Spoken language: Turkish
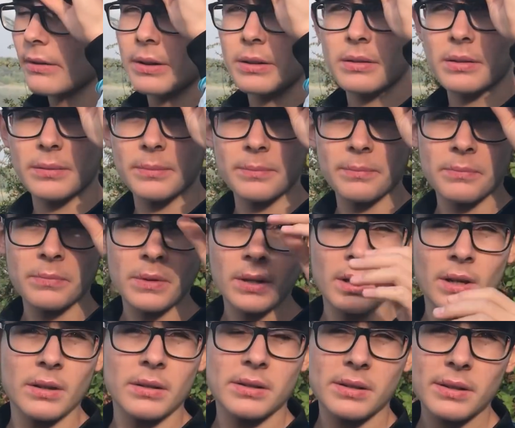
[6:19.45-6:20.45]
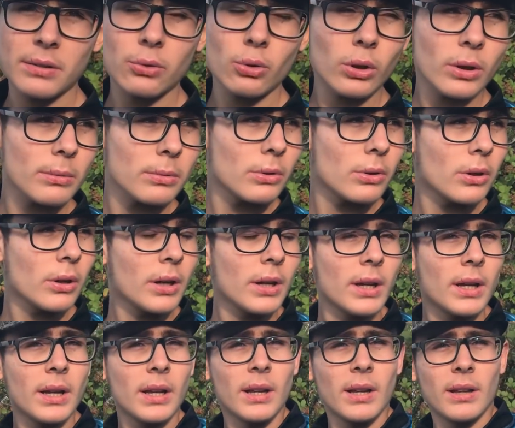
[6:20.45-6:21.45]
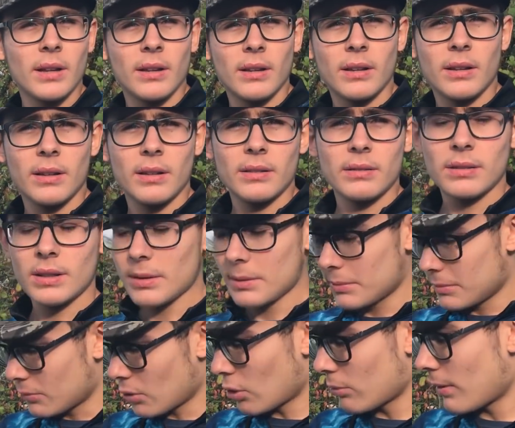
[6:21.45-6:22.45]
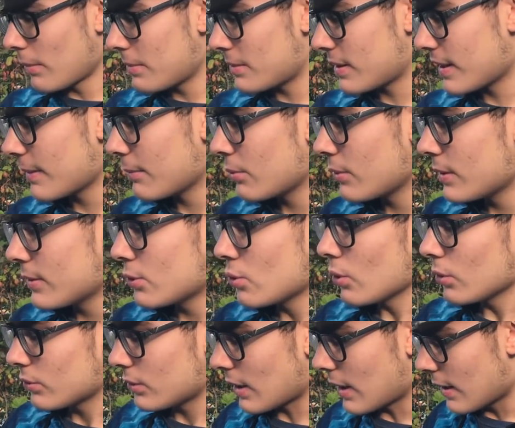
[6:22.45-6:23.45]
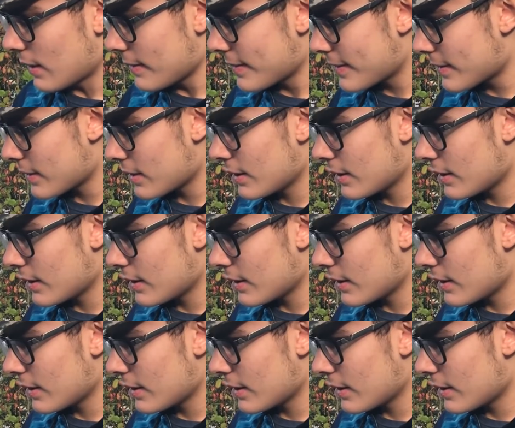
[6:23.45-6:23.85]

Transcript: evet. Ama normal misinada bu risk daha az. Tabii normal misinada bu risk çok daha az.